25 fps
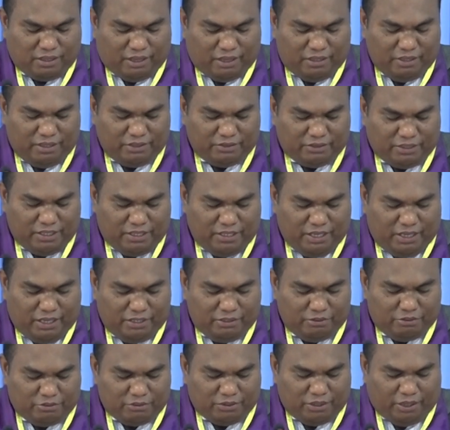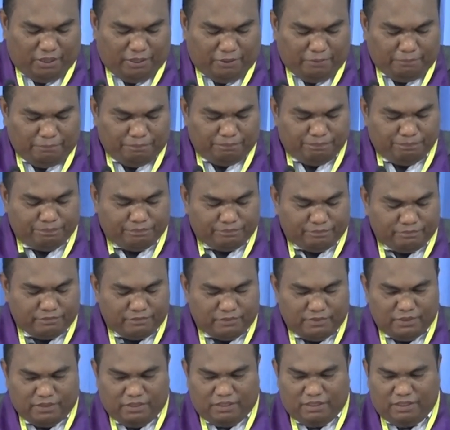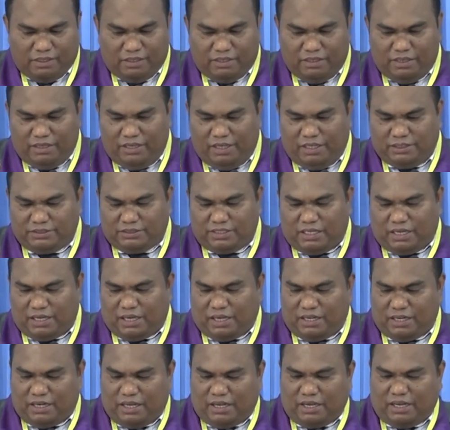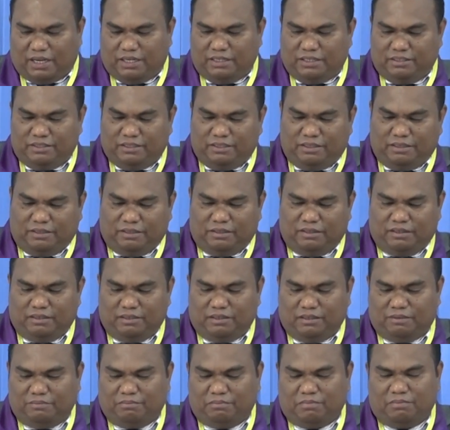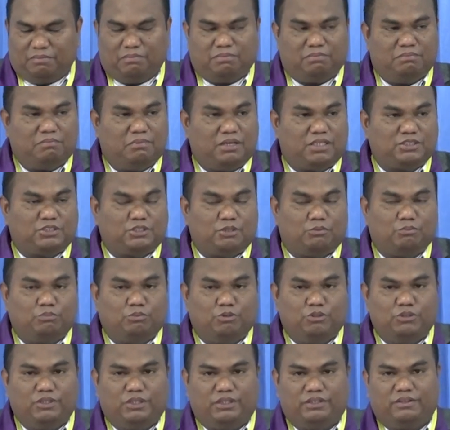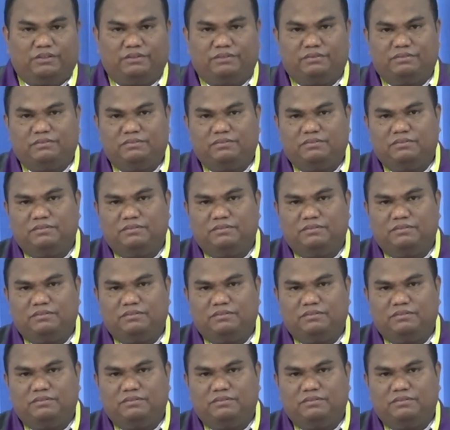Ayat 3 itu ya. Elia seakan-akan ini bersembunyi.